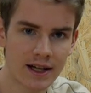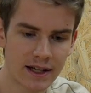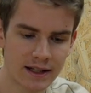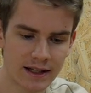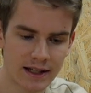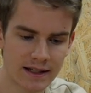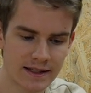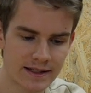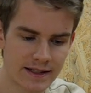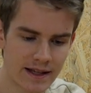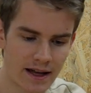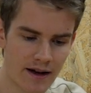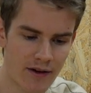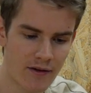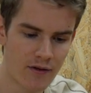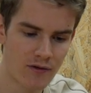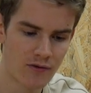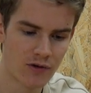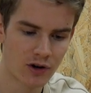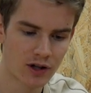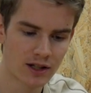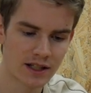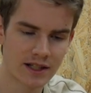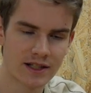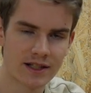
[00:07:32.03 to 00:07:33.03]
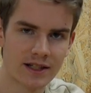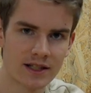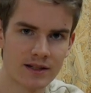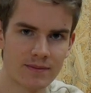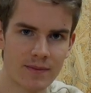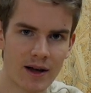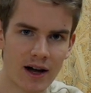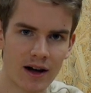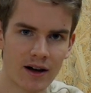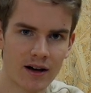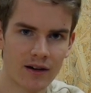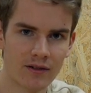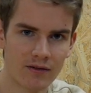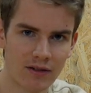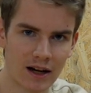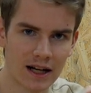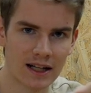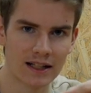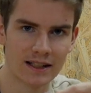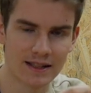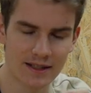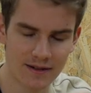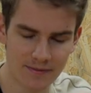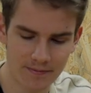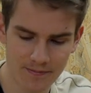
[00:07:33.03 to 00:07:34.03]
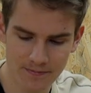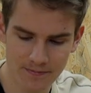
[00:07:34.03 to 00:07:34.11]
dass der wirklich nicht mehr wackelt.